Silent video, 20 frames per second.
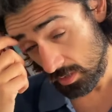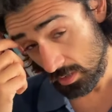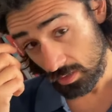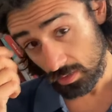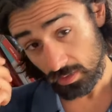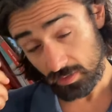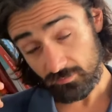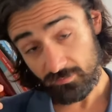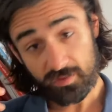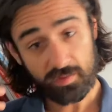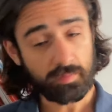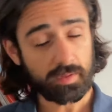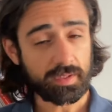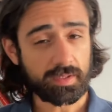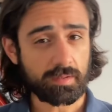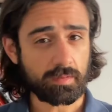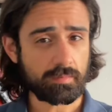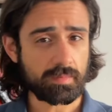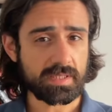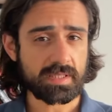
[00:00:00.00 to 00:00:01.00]
che
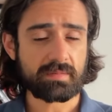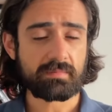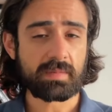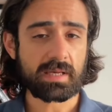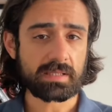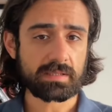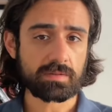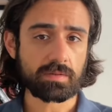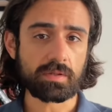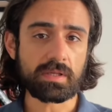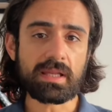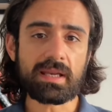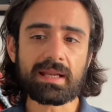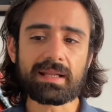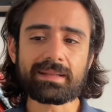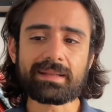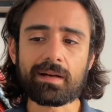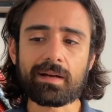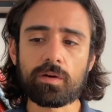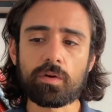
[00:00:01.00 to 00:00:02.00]
frequenti da un mese e mezzo, in
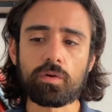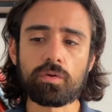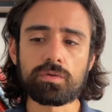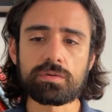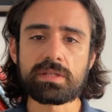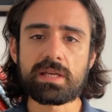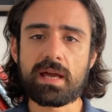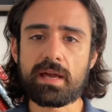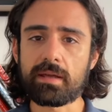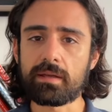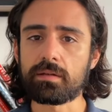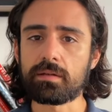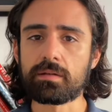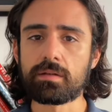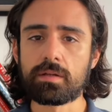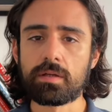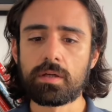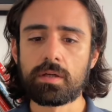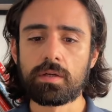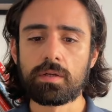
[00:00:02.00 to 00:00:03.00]
realtà non lo sei,
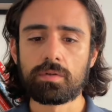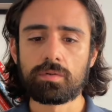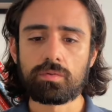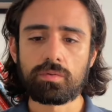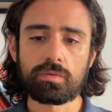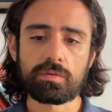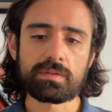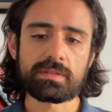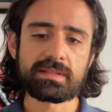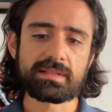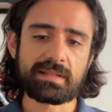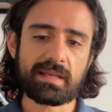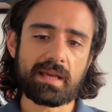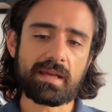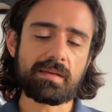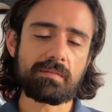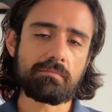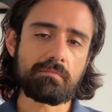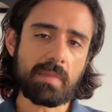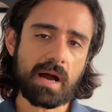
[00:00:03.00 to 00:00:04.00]
tu non
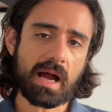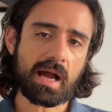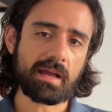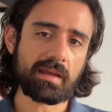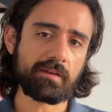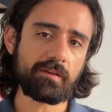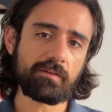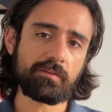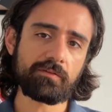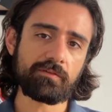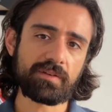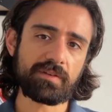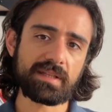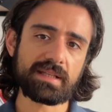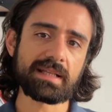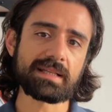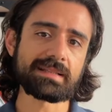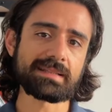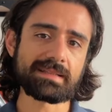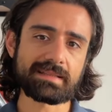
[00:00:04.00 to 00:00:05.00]
sei mai
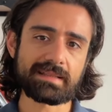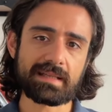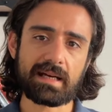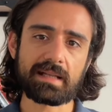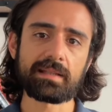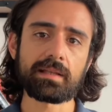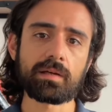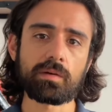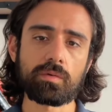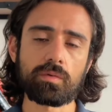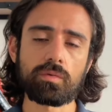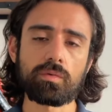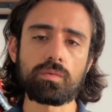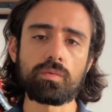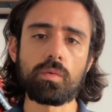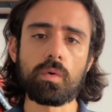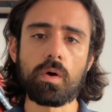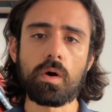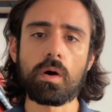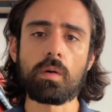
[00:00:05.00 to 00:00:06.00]
fidanzata con
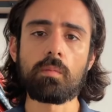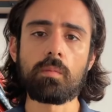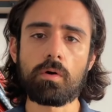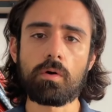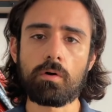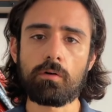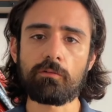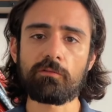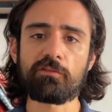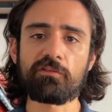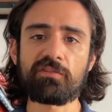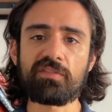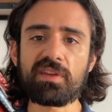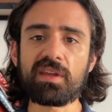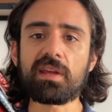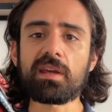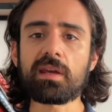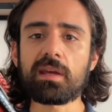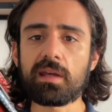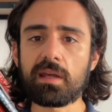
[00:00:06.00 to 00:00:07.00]
un uomo
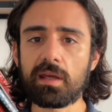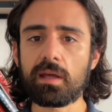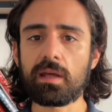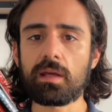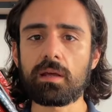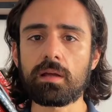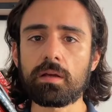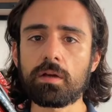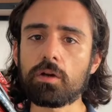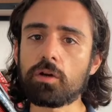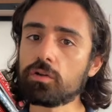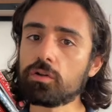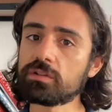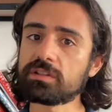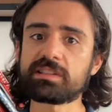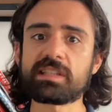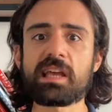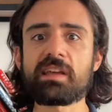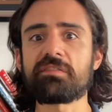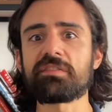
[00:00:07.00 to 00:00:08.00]
finché non
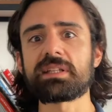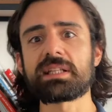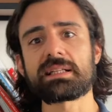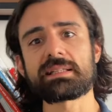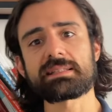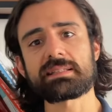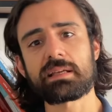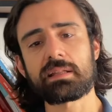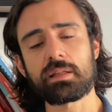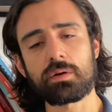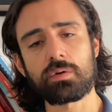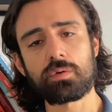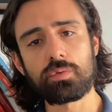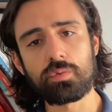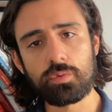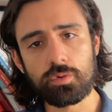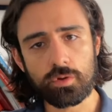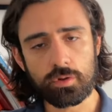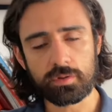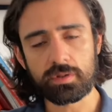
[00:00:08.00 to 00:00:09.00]
sei fidanzata con
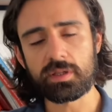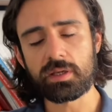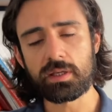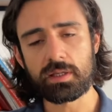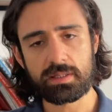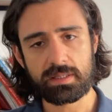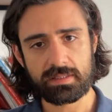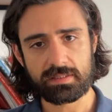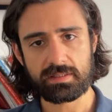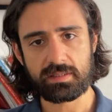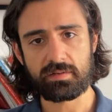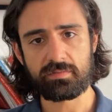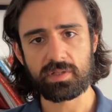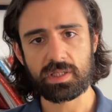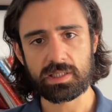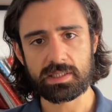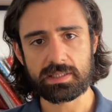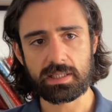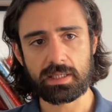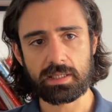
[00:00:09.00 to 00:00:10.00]
lui o non ti chiede di essere
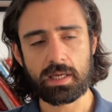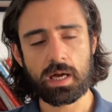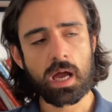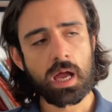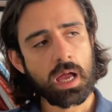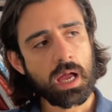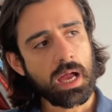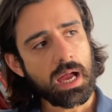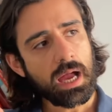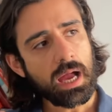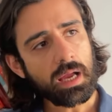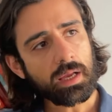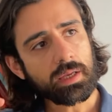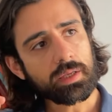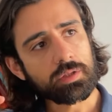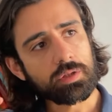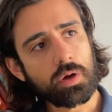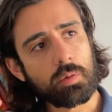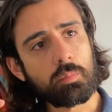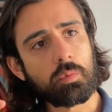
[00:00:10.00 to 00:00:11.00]
fidanzata.
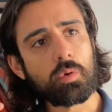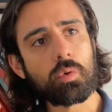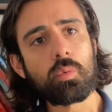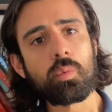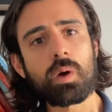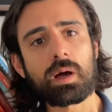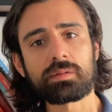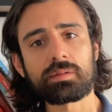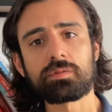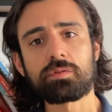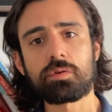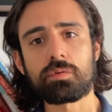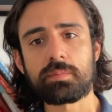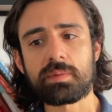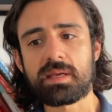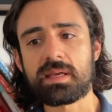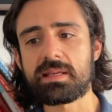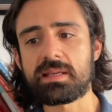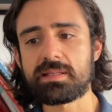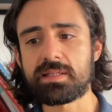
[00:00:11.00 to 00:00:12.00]
Anche dopo 4
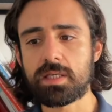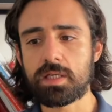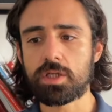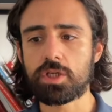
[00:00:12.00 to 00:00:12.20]
mesi,